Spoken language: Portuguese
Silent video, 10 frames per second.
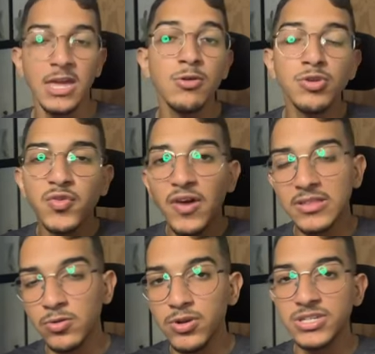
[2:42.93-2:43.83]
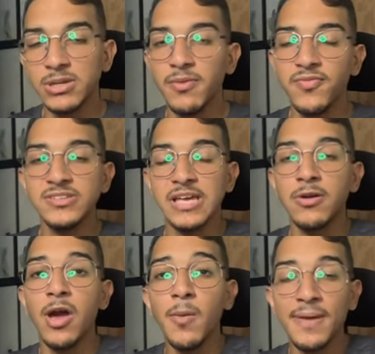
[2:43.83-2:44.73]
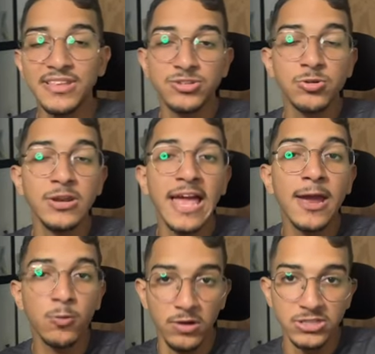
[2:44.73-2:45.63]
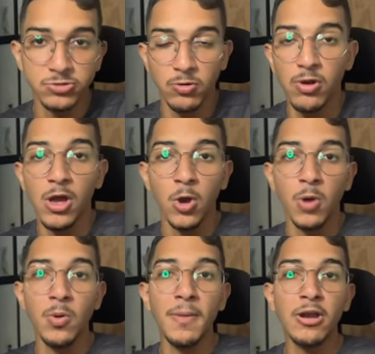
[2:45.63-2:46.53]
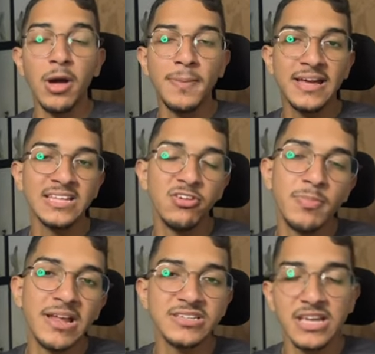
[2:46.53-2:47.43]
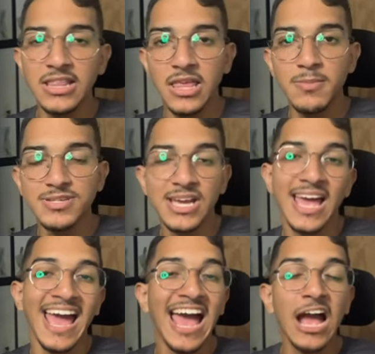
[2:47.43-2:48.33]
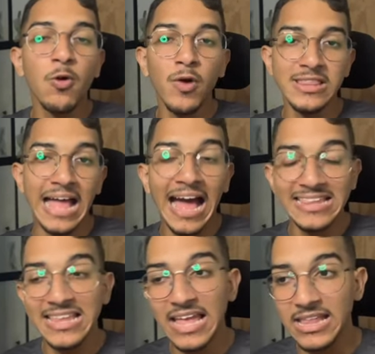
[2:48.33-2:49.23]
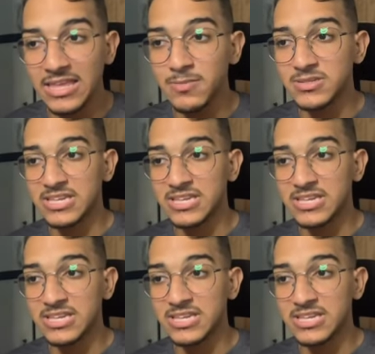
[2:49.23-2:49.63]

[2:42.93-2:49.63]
E um dos fatores que me fizeram realmente escolher a Crunchyroll como o melhor aplicativo para assistir animes é a quantidade de animes,